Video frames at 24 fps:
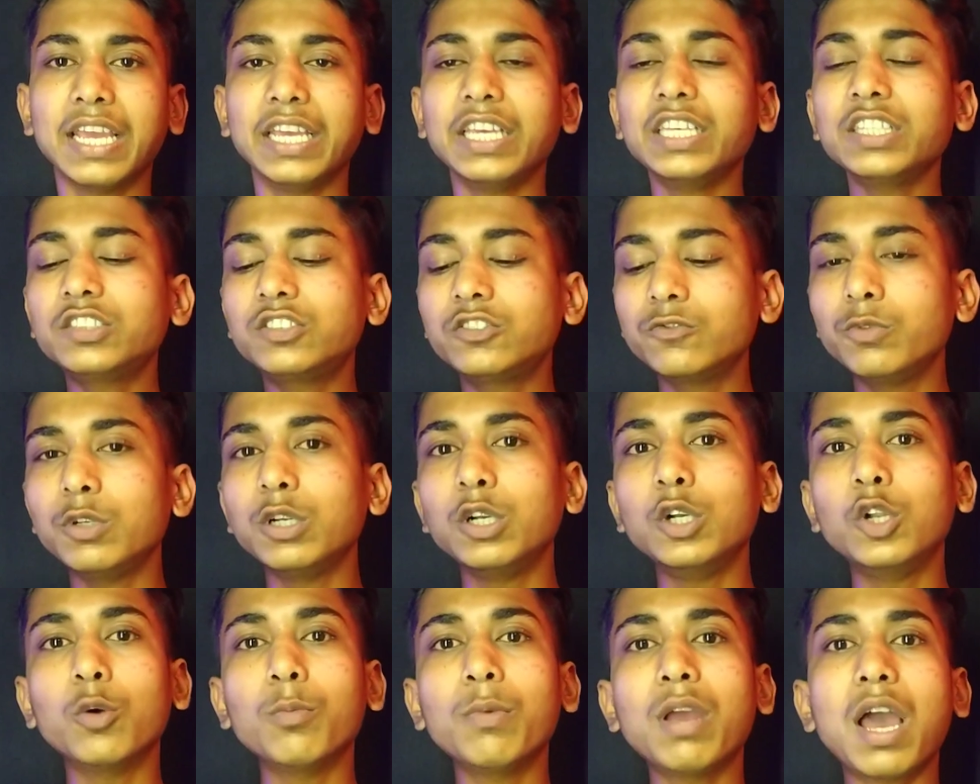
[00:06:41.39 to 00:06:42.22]
इस
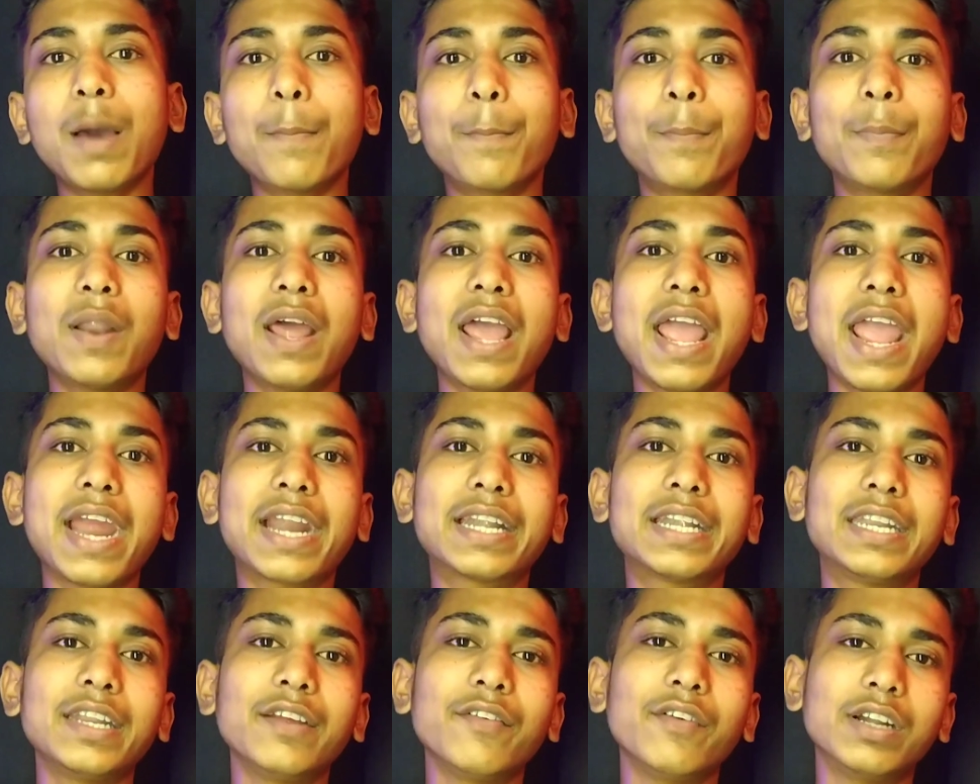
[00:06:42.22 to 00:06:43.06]
वीडियो में अपना
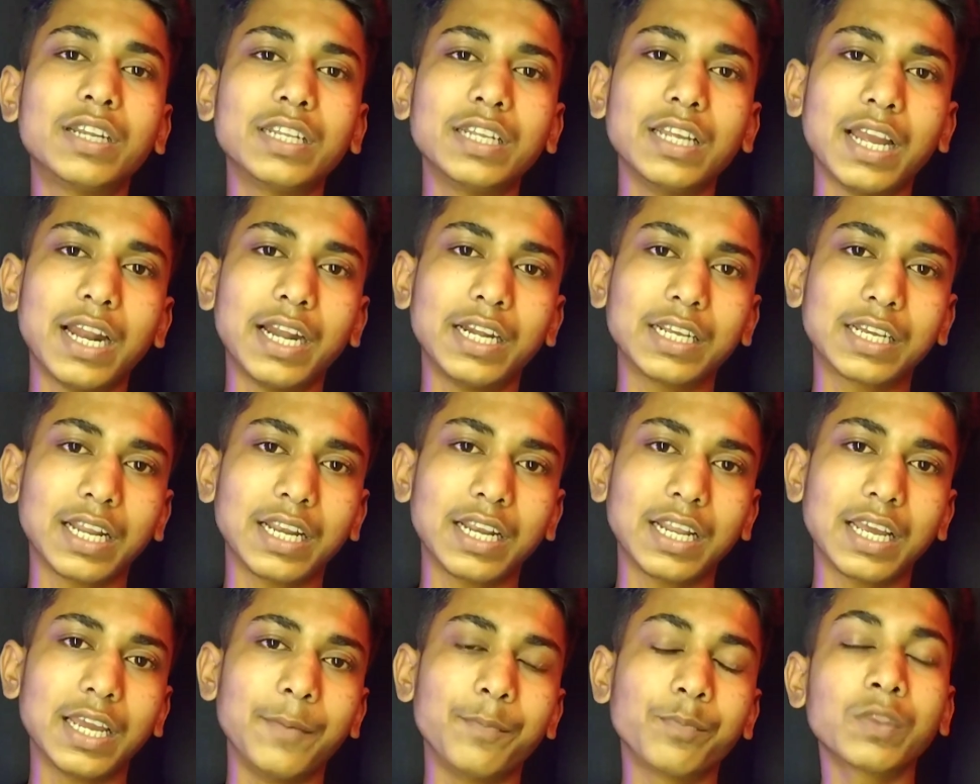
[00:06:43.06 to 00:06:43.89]
एक्टिविटी ऐड
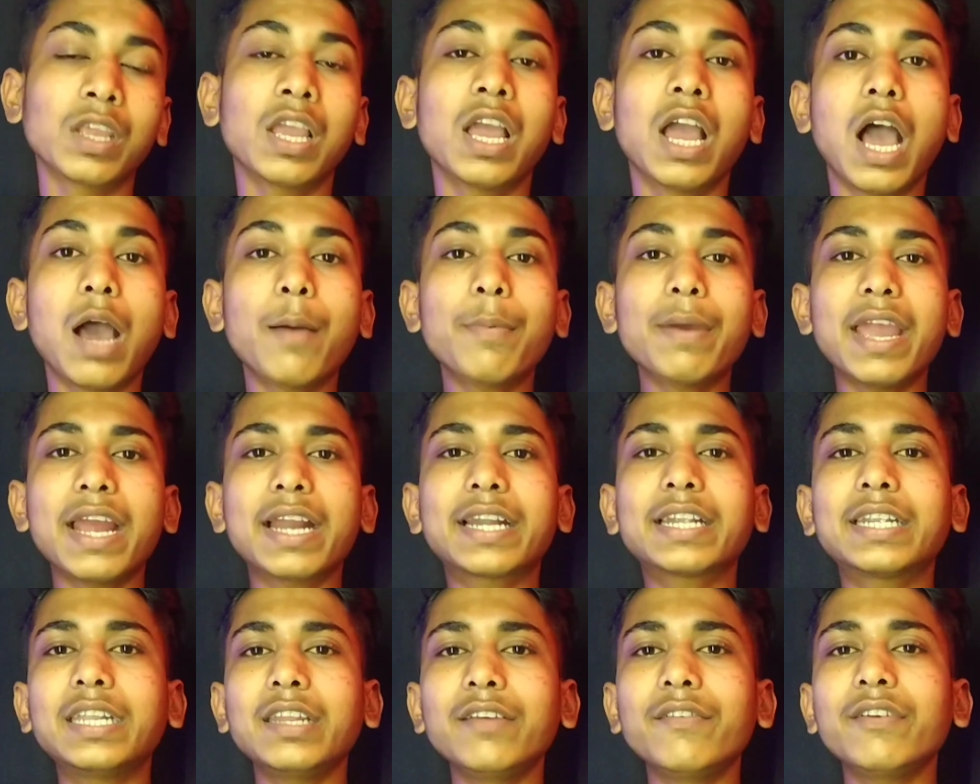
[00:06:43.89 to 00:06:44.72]
करना है अब
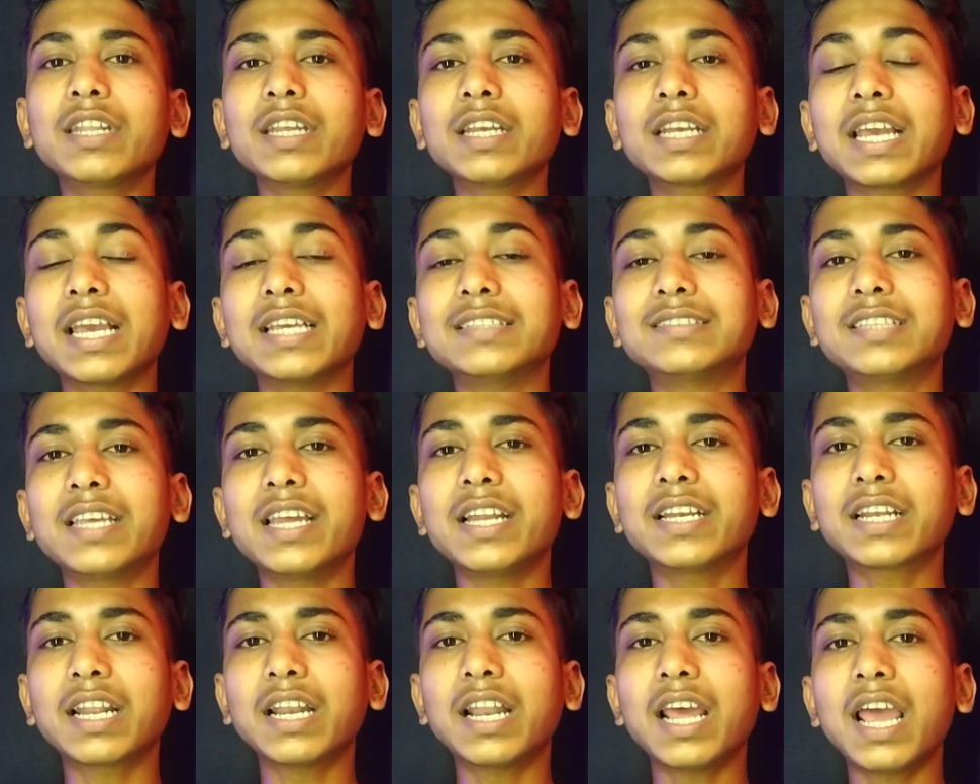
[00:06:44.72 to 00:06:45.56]
एक्टिविटी कैसे
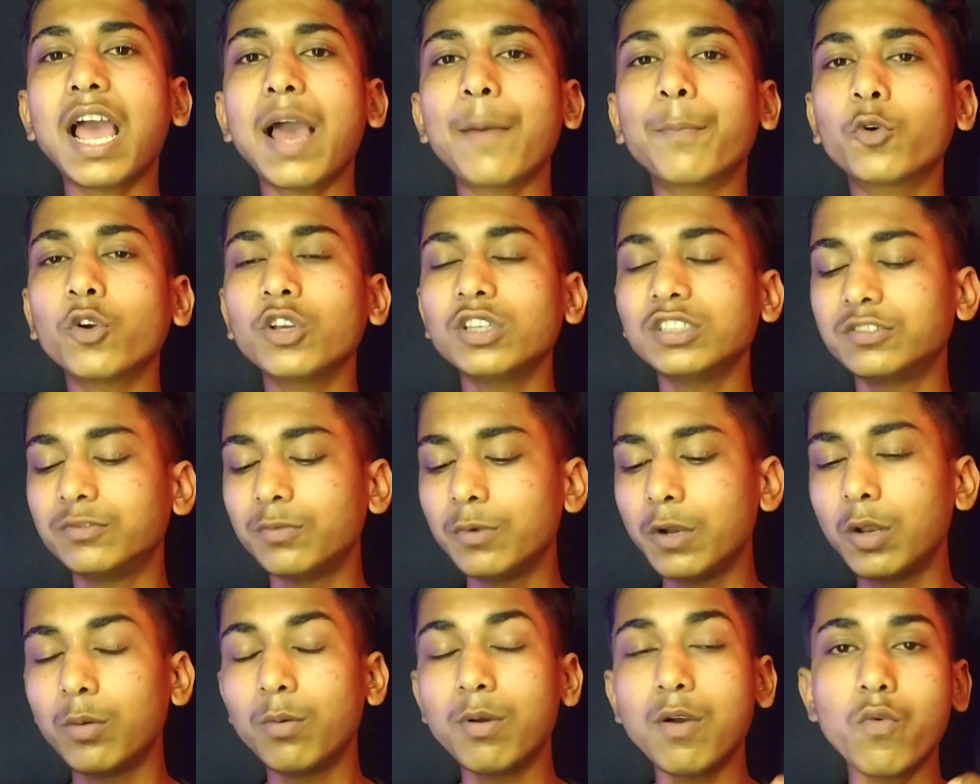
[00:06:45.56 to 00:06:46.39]
ऐड करना है आपको इस
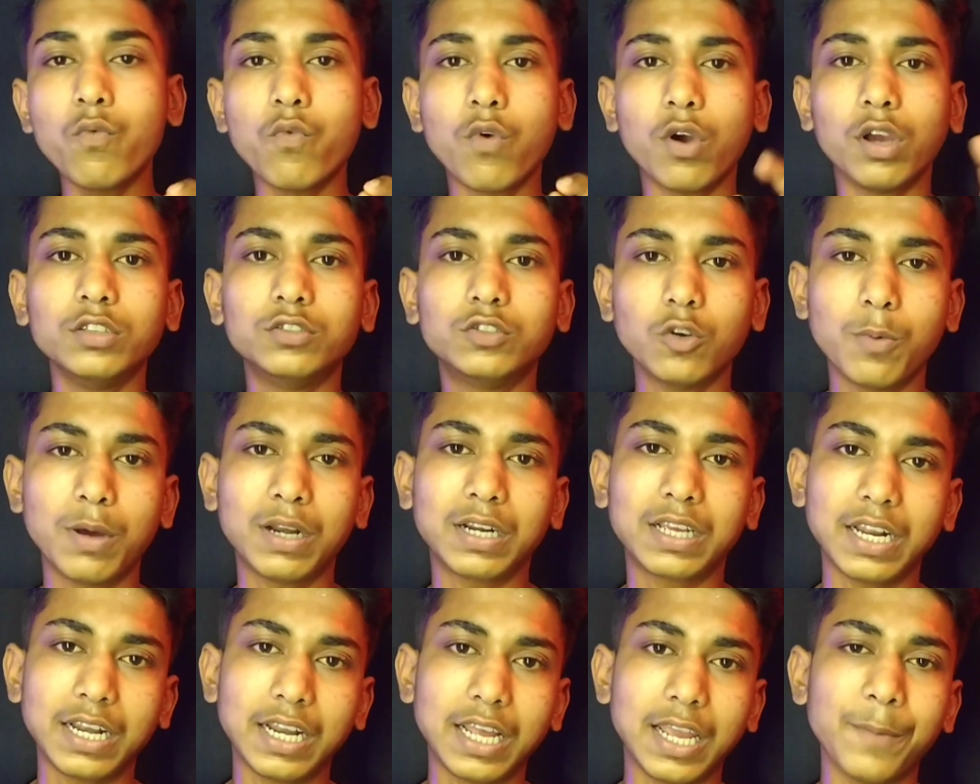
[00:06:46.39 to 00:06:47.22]
वीडियो में वॉइस
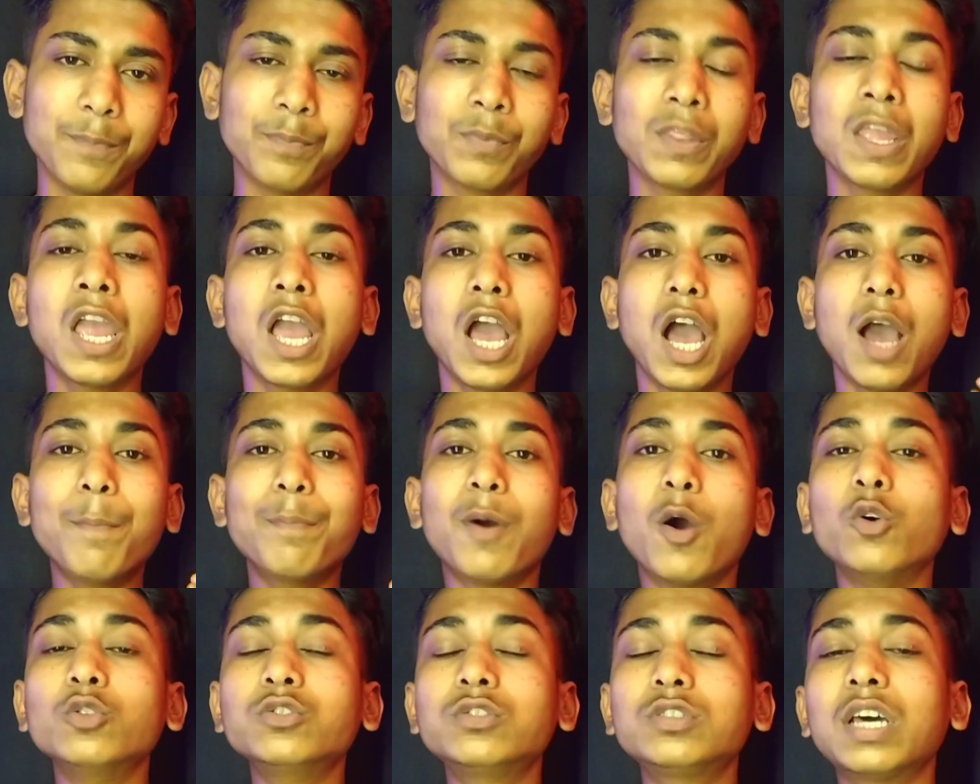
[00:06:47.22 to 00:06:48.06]
ओवर करना है अब
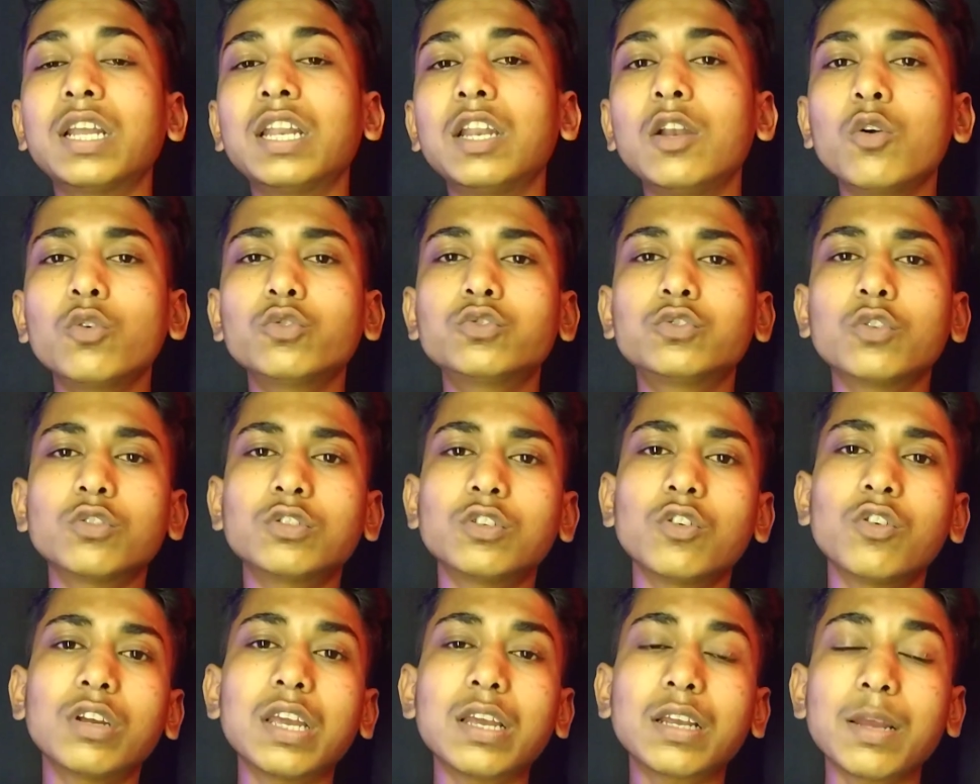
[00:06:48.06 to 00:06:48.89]
बहुत सारे लोग
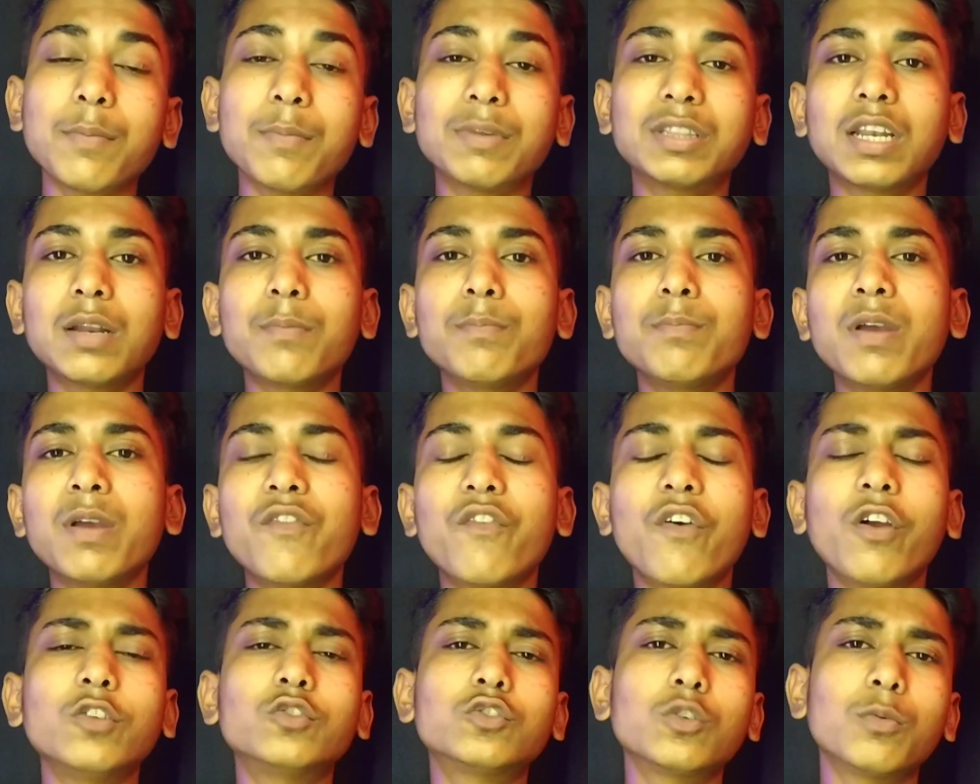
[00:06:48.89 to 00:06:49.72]
सोचेंगे कि मतलब मैं
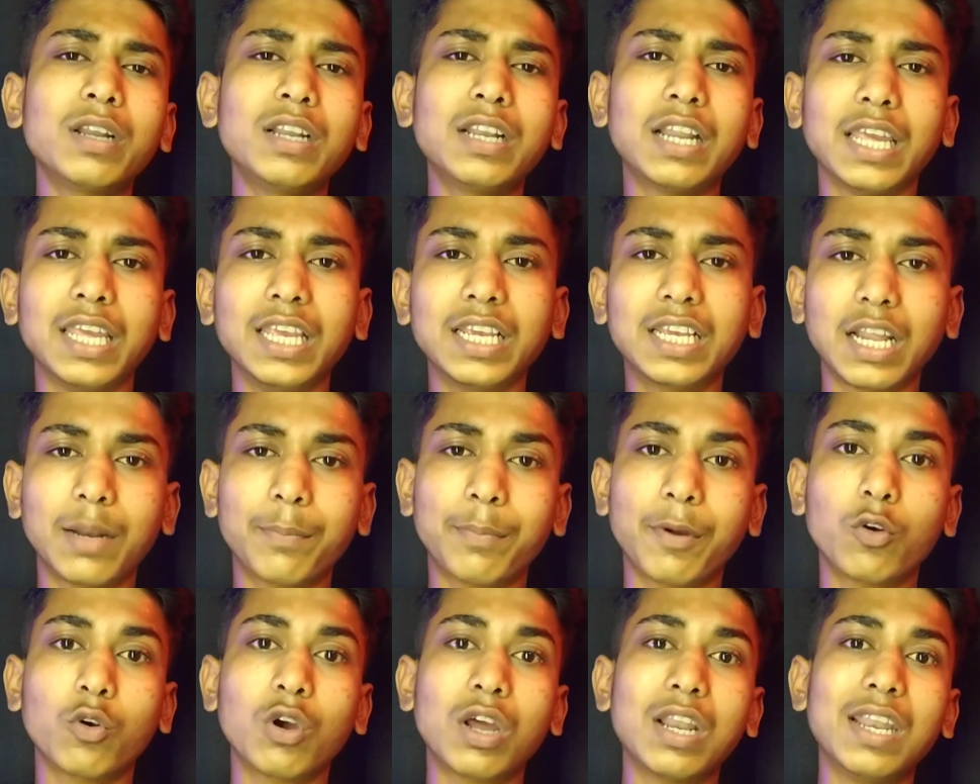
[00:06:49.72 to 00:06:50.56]
वॉइस ओवर नहीं कर
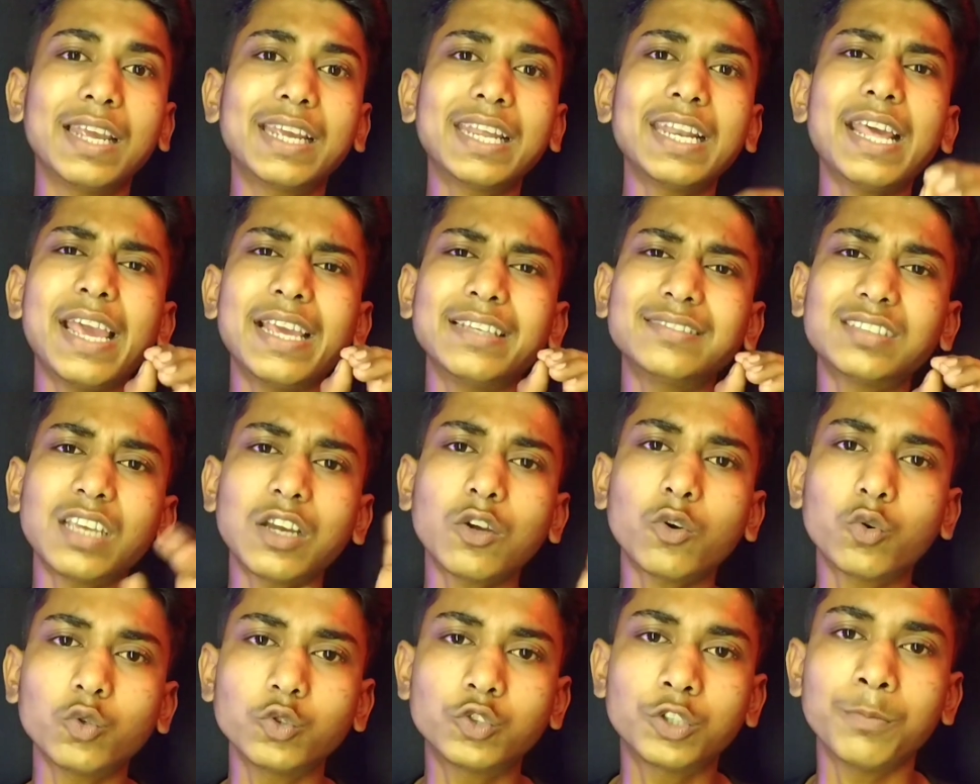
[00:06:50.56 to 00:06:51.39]
पाऊंगा लेकिन
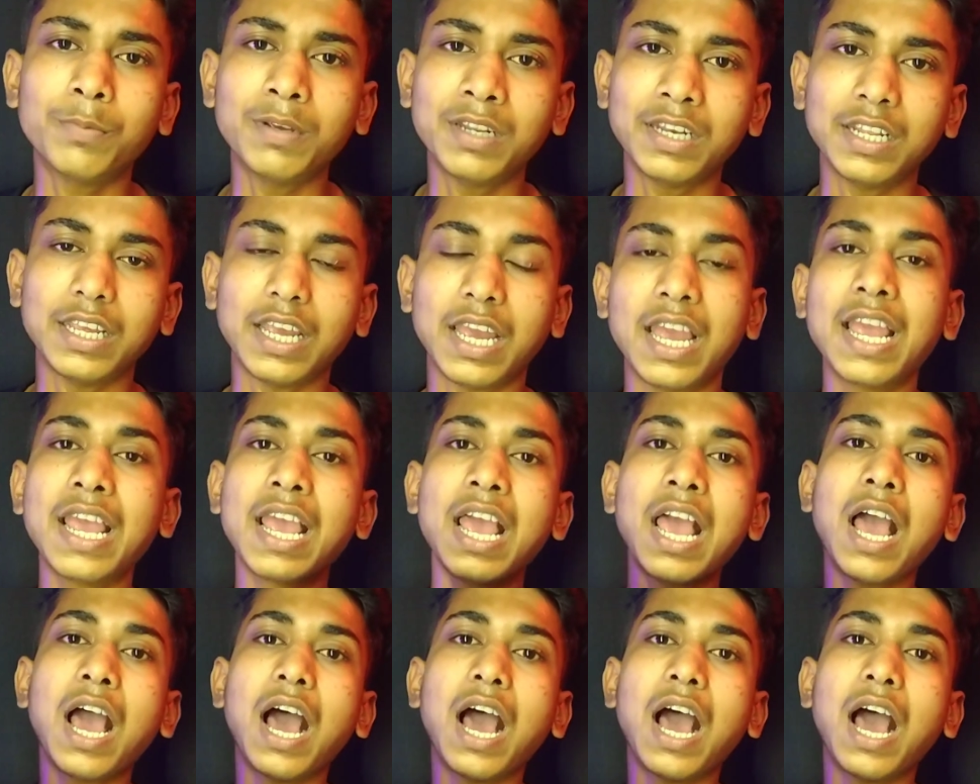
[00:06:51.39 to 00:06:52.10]
ऐसा कुछ भी नहीं है